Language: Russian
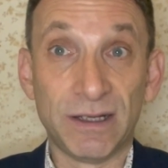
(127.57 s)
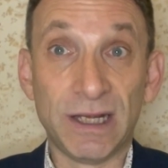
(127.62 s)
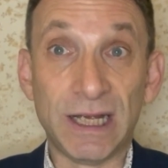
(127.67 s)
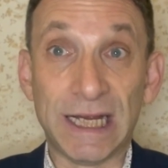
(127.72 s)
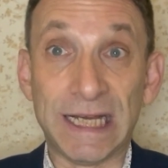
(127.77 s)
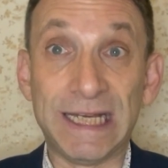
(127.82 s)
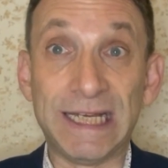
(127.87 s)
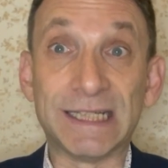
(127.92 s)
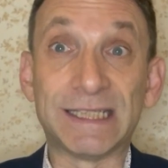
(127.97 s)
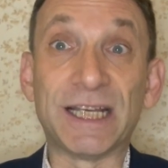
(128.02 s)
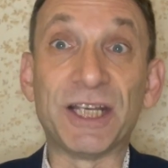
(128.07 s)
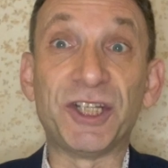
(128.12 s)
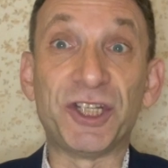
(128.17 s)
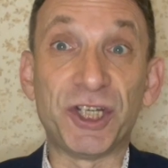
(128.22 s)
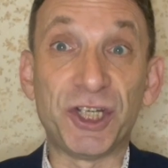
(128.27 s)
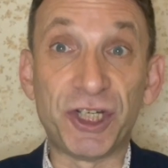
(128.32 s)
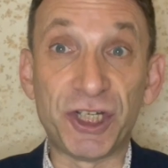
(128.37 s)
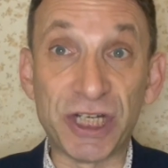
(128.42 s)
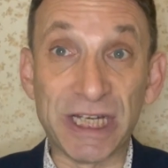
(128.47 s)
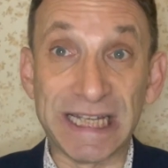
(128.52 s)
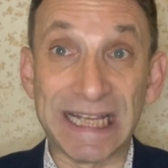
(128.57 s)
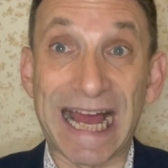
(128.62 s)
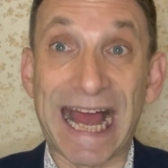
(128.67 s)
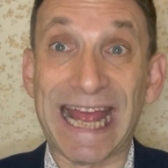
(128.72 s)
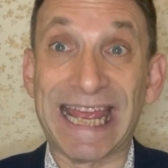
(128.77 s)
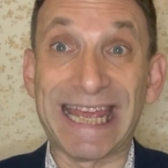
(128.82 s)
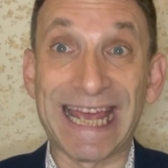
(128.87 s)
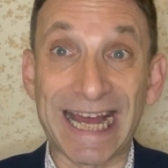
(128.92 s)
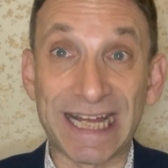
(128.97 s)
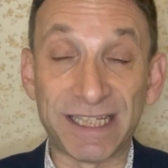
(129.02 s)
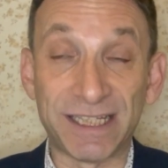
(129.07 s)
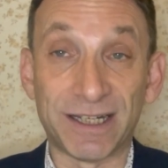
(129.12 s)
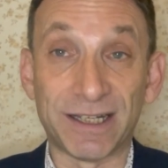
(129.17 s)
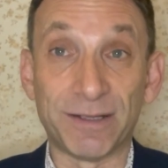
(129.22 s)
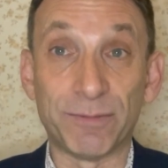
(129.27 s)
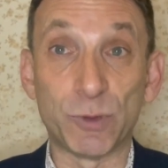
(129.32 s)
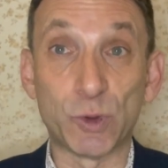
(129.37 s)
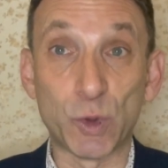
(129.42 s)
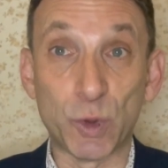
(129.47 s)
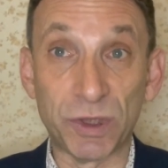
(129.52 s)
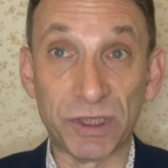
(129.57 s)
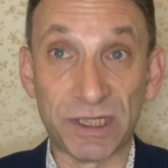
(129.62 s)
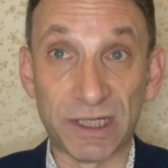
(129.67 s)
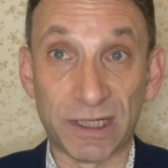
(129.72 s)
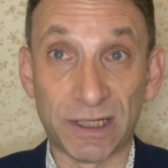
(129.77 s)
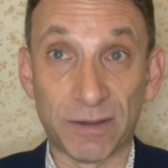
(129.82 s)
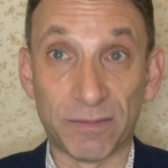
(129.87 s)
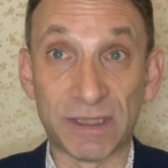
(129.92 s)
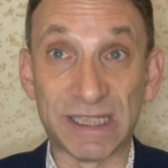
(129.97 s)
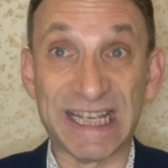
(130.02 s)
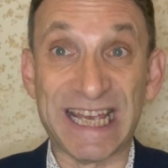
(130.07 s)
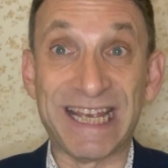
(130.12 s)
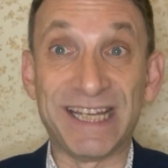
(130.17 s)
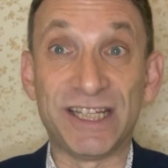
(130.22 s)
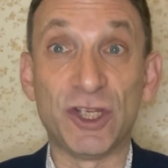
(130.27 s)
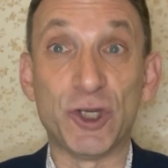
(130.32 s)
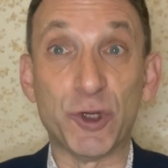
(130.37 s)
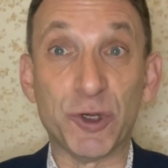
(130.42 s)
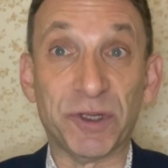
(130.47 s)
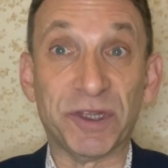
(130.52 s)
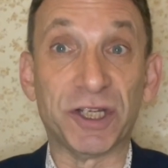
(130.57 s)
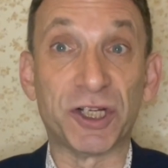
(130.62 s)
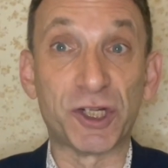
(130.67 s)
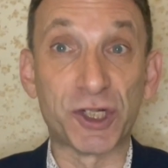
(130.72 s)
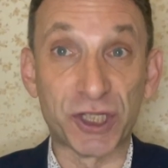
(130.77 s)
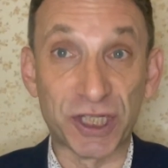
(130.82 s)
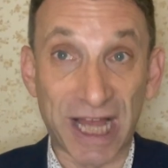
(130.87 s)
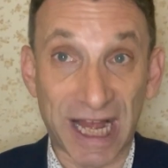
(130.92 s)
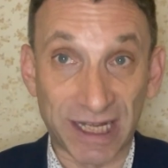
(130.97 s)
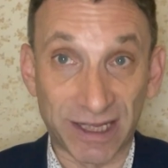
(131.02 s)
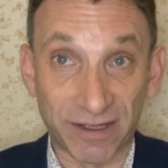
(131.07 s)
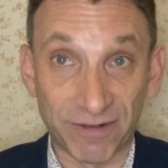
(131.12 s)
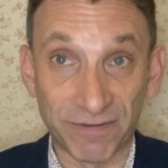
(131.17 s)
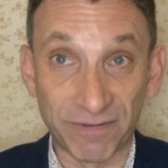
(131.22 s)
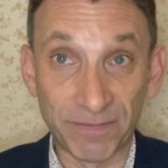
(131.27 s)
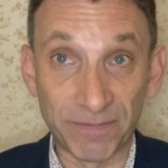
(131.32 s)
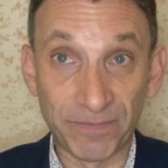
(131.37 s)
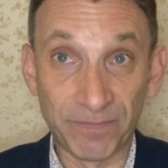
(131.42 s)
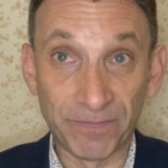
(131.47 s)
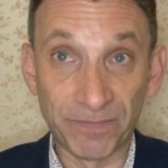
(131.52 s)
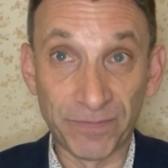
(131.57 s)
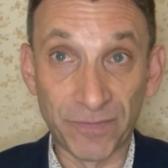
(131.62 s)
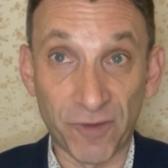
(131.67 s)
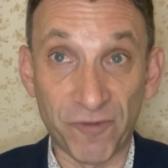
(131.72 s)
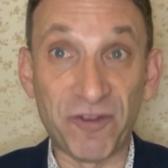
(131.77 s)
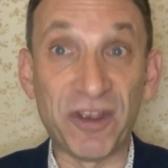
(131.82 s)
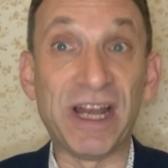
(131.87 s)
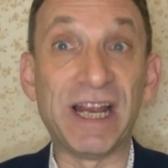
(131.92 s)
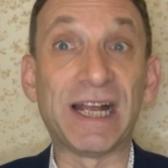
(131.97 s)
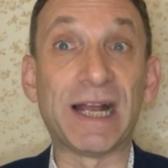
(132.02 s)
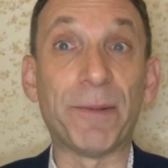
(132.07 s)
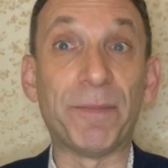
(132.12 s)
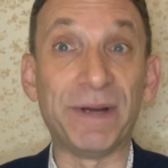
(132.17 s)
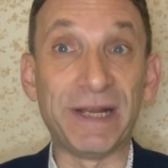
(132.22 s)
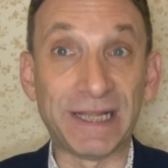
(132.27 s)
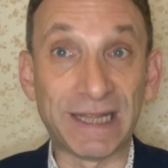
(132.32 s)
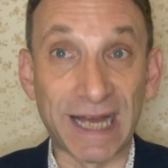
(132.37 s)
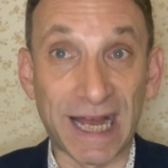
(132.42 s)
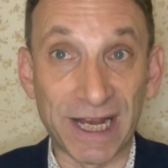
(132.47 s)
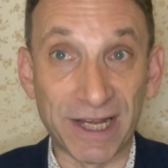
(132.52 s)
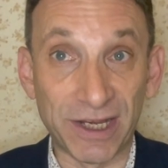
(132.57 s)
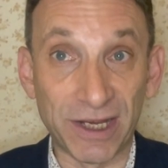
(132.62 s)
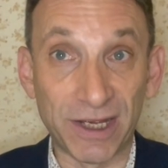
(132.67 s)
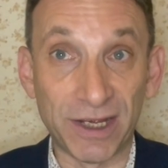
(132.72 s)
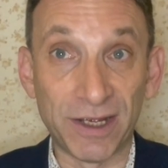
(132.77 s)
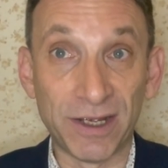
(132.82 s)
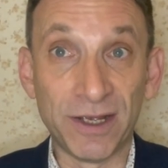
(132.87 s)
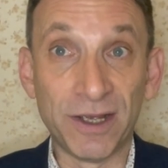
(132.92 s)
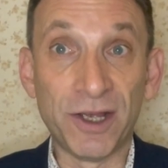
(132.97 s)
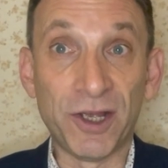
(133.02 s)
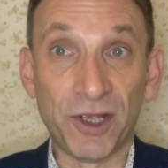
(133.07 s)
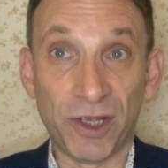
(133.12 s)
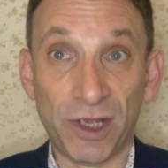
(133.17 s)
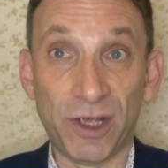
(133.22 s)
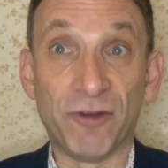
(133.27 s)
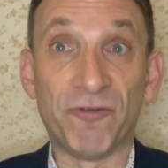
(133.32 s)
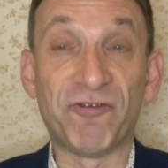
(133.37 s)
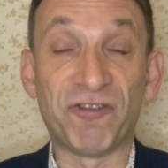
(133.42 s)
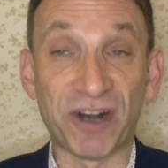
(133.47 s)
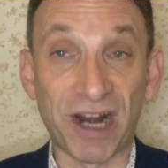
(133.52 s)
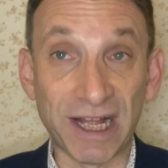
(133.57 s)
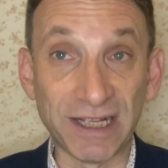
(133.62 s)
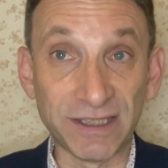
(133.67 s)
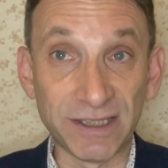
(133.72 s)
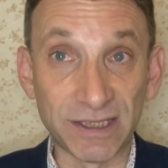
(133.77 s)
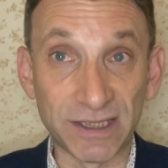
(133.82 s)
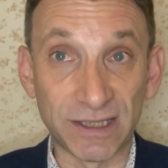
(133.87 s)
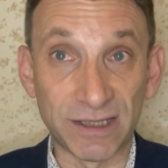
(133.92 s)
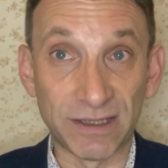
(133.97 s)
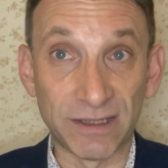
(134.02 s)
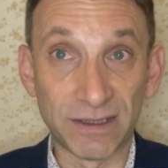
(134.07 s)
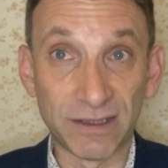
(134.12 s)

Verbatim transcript: не защищена ядерным зонтиком Соединенных Штатов, Великобритании и Франции,